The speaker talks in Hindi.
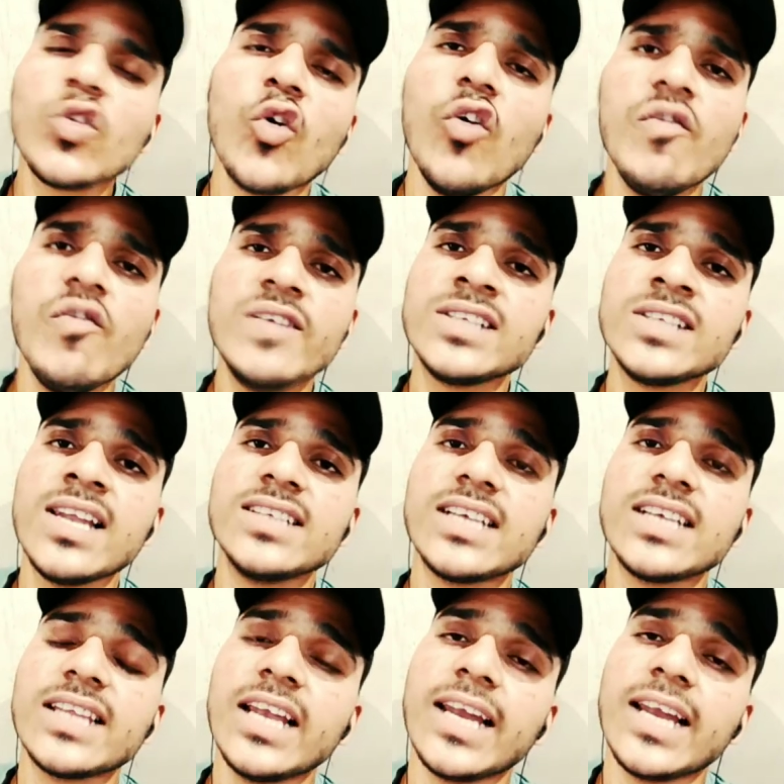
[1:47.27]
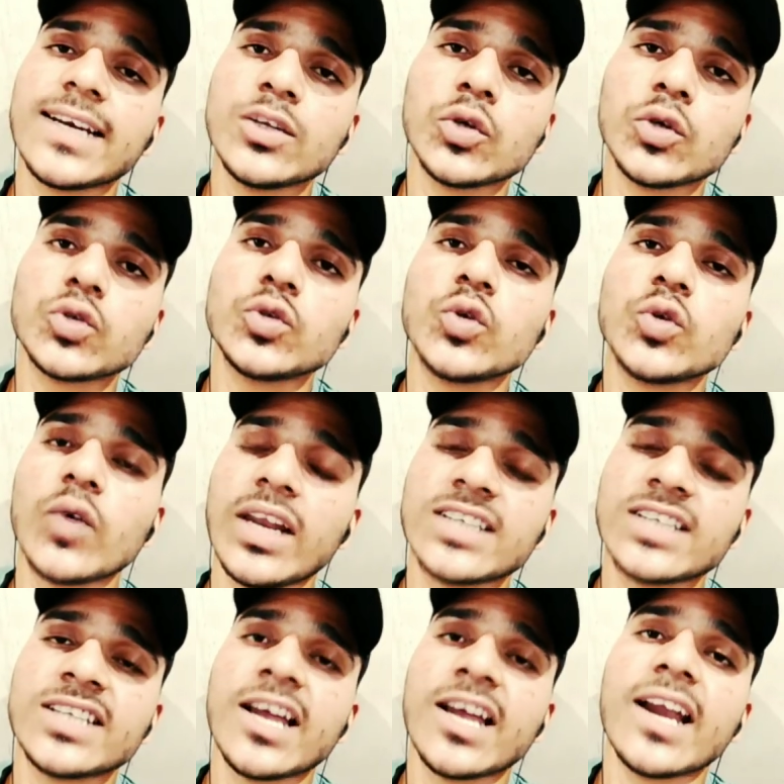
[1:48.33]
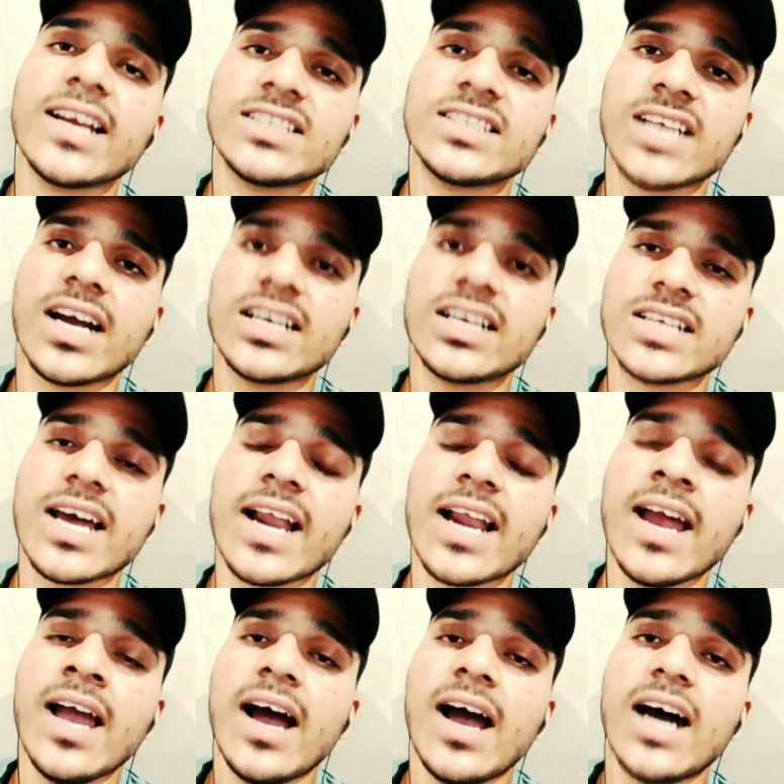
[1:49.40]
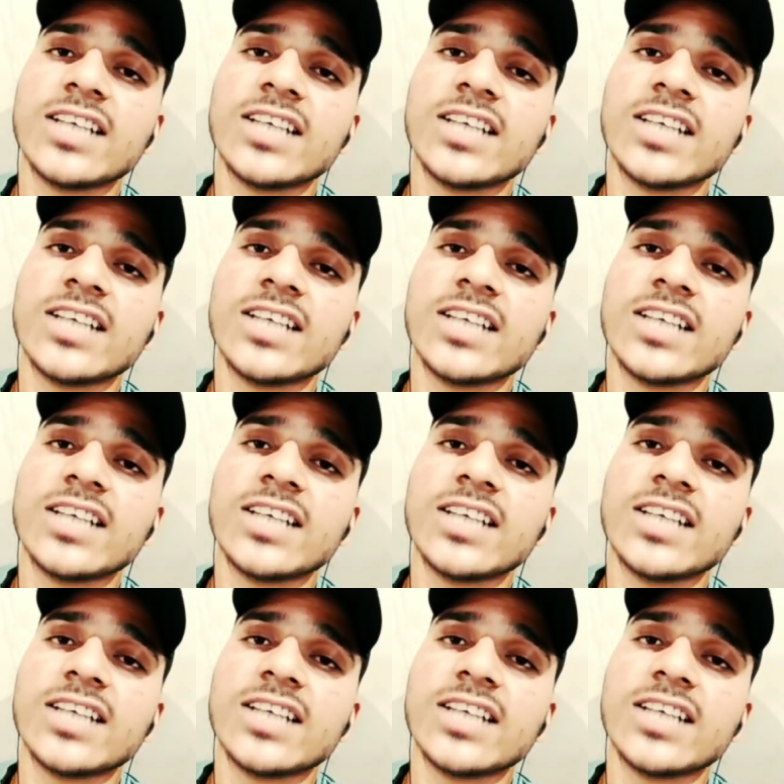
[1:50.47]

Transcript: ऑफिस चले जाते हैं लेकिन दोस्तों जो कलेक्शन आ रहा है अच्छा खासा आ रहा है